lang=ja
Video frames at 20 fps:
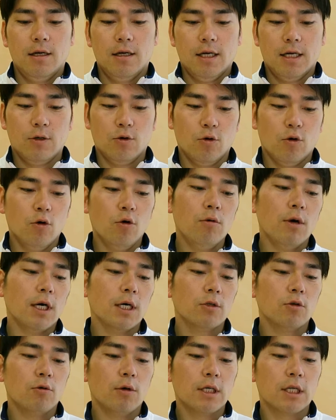あの本
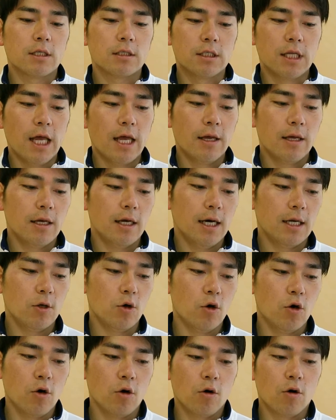若堂はですねあ
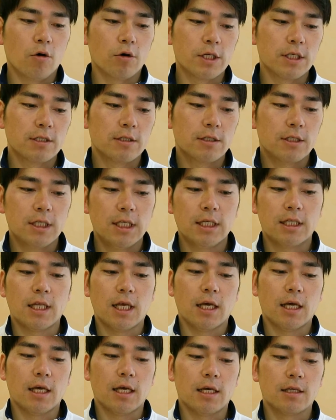の凝りすぎ
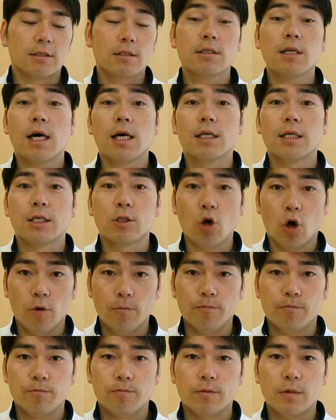て辛い人
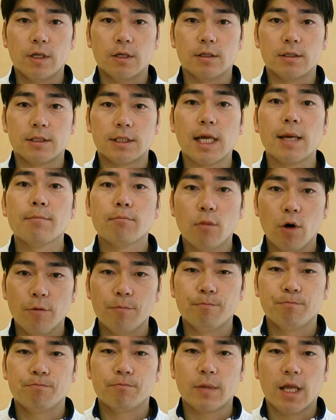専
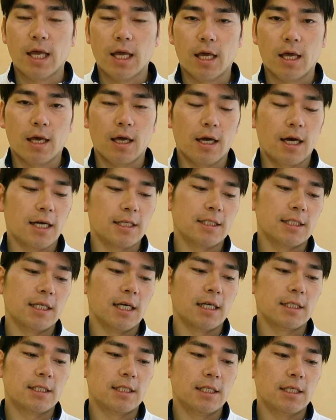門、えー、
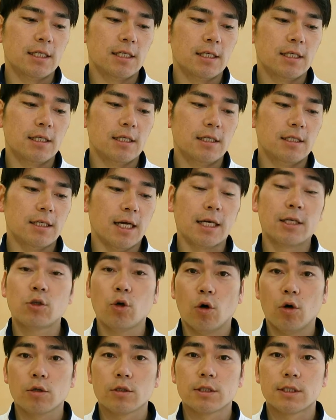ガチガチな
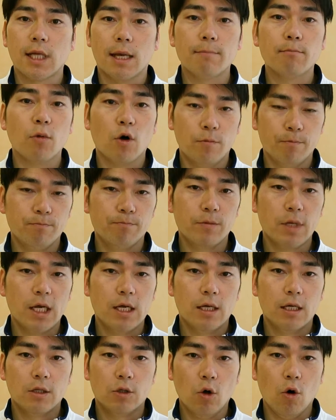人専門
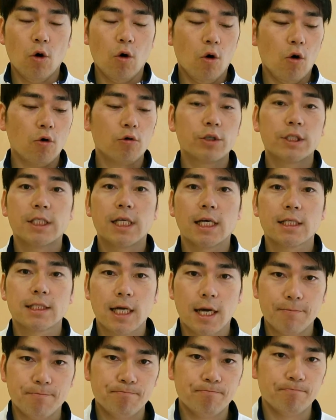のほぐし屋
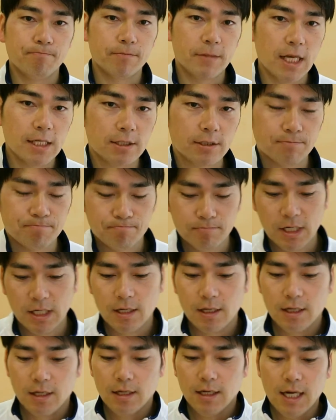さんです
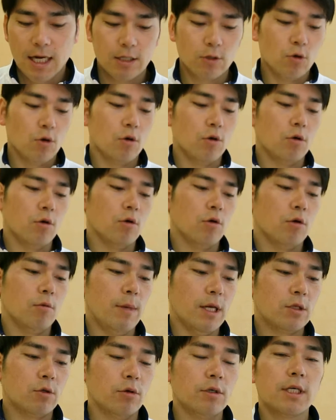あの
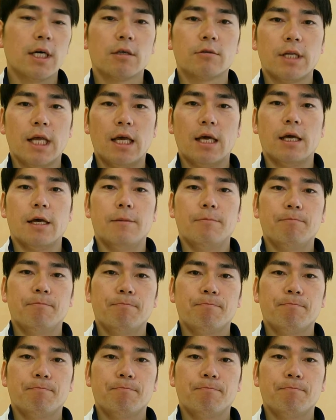まあとにかくね